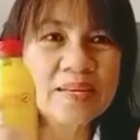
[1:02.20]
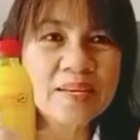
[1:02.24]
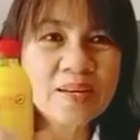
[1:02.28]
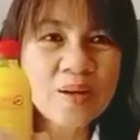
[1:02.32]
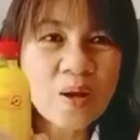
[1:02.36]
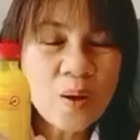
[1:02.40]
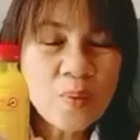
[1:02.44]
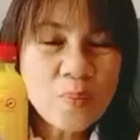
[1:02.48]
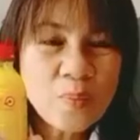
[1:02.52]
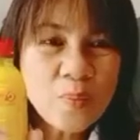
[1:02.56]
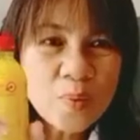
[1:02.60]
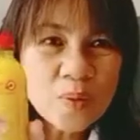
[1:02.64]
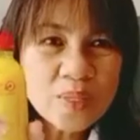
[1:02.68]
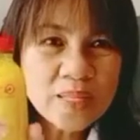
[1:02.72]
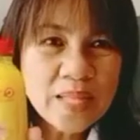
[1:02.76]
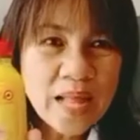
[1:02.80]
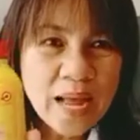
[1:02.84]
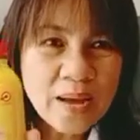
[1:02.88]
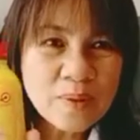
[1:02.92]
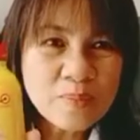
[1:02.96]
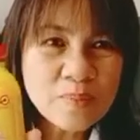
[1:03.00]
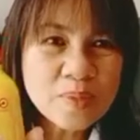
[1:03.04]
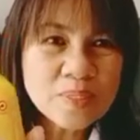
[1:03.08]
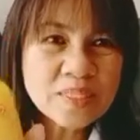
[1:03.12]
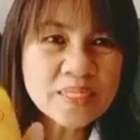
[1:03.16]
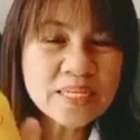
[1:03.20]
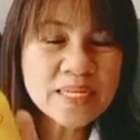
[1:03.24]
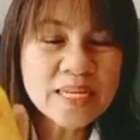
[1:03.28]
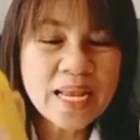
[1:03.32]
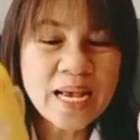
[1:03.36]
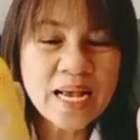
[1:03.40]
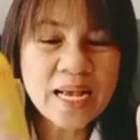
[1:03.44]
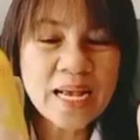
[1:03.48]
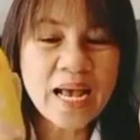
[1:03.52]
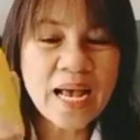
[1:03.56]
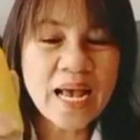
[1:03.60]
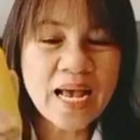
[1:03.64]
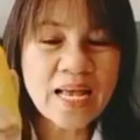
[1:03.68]
ข้อมูลทางโภช
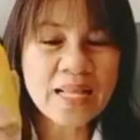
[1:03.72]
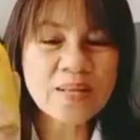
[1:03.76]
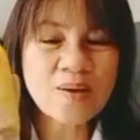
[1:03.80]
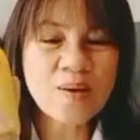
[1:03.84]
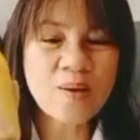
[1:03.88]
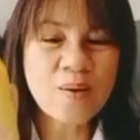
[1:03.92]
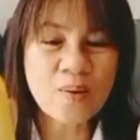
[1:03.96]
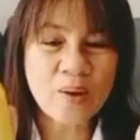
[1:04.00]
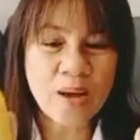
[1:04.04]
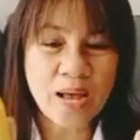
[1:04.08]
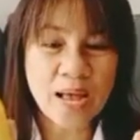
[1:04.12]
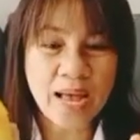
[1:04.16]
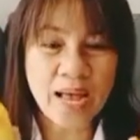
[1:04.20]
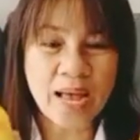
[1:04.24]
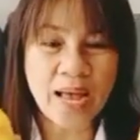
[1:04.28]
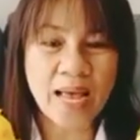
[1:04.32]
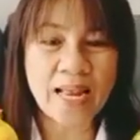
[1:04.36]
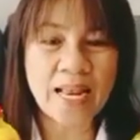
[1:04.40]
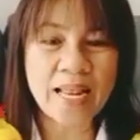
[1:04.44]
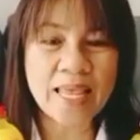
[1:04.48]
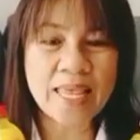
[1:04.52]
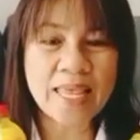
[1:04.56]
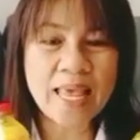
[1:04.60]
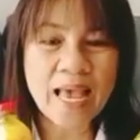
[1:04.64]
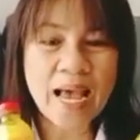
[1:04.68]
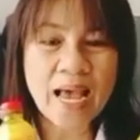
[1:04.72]
นาการของอาหารและ